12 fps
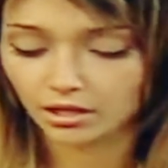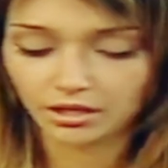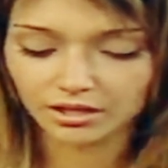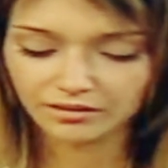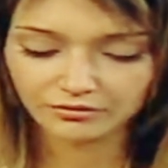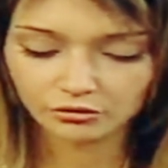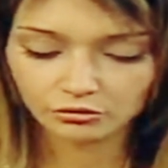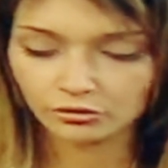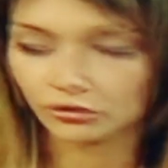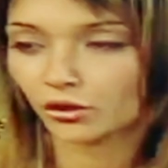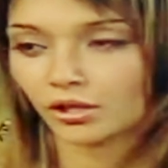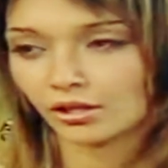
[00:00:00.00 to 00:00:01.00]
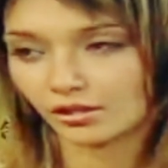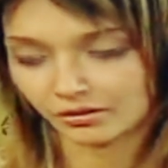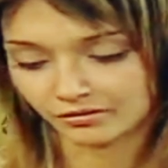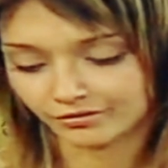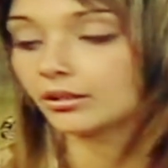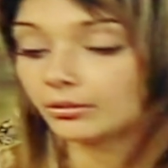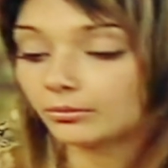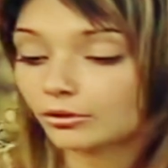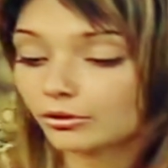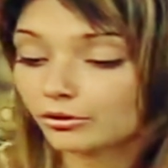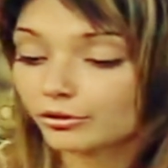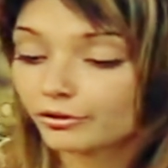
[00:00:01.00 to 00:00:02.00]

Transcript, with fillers: А в чудеса я уж